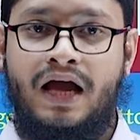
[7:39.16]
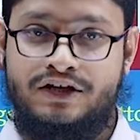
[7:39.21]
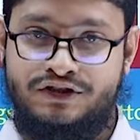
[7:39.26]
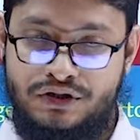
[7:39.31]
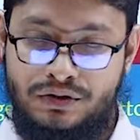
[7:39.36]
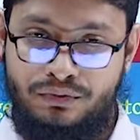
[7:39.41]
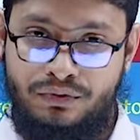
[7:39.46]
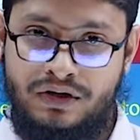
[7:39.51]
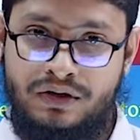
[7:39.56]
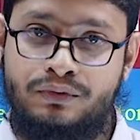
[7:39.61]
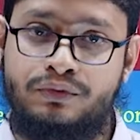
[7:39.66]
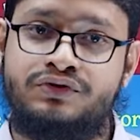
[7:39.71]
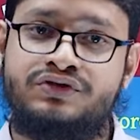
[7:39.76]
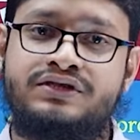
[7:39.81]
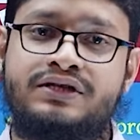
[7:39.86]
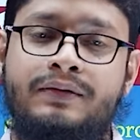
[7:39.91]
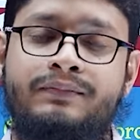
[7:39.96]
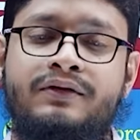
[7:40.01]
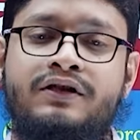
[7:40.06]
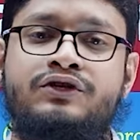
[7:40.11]
আশা করি
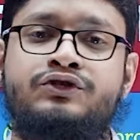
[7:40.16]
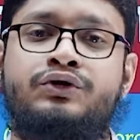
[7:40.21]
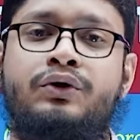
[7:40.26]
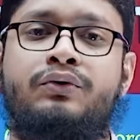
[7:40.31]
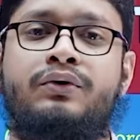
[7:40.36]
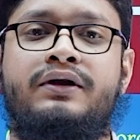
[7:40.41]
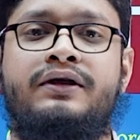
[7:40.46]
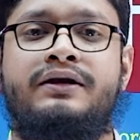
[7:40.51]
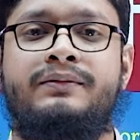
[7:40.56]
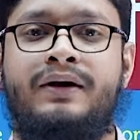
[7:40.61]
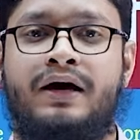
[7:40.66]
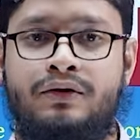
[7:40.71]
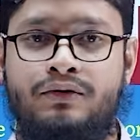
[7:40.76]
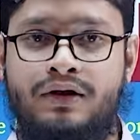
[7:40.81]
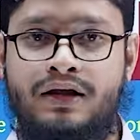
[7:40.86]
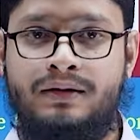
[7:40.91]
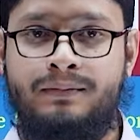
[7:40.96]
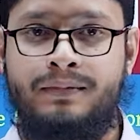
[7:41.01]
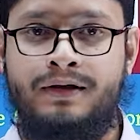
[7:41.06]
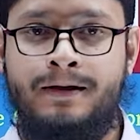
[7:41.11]
কোর্সটি আপনাদের সকলেরই ভালো
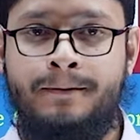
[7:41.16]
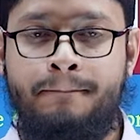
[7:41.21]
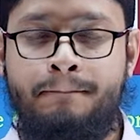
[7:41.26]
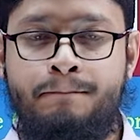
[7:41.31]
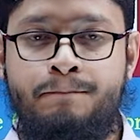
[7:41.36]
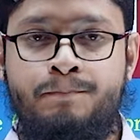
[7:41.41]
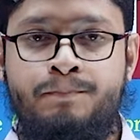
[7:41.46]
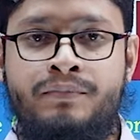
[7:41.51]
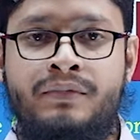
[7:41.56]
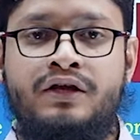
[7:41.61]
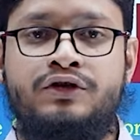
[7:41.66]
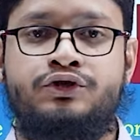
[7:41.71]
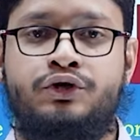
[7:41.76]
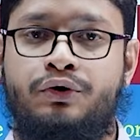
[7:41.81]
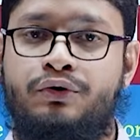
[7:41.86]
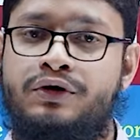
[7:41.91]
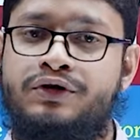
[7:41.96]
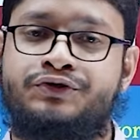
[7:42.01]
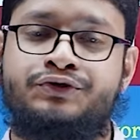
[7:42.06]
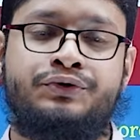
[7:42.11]
লাগবে
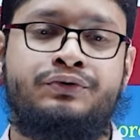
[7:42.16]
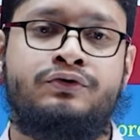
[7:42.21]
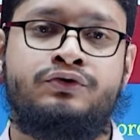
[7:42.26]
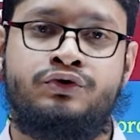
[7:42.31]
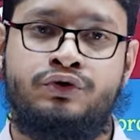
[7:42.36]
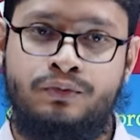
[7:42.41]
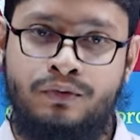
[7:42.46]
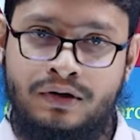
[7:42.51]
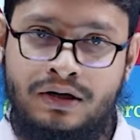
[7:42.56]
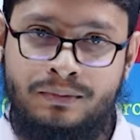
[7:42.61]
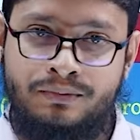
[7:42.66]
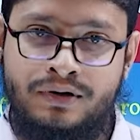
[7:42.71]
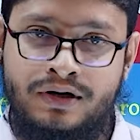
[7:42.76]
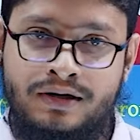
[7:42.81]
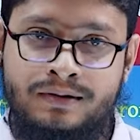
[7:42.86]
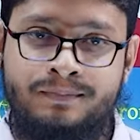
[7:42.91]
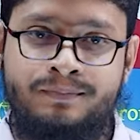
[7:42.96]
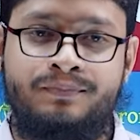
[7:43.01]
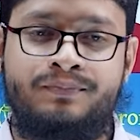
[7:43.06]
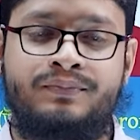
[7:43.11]
সকলের জন্য শুভকামনা
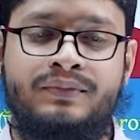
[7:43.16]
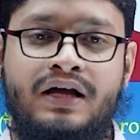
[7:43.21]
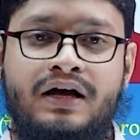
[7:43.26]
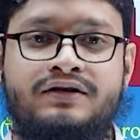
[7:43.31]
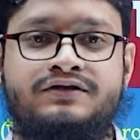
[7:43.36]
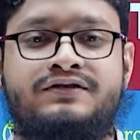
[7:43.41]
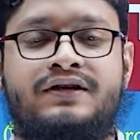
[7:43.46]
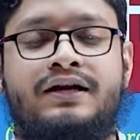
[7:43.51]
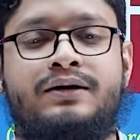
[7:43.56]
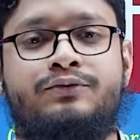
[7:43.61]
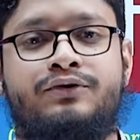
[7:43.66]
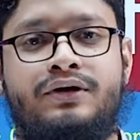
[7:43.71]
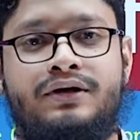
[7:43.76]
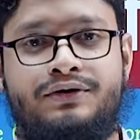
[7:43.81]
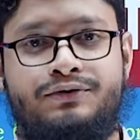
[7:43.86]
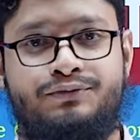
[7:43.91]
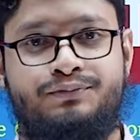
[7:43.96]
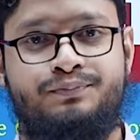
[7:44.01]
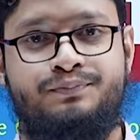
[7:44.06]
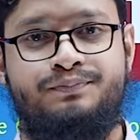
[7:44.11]
আসসালামু
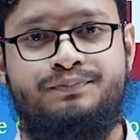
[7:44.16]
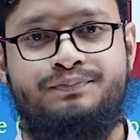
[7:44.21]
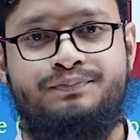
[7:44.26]
আলাইকুম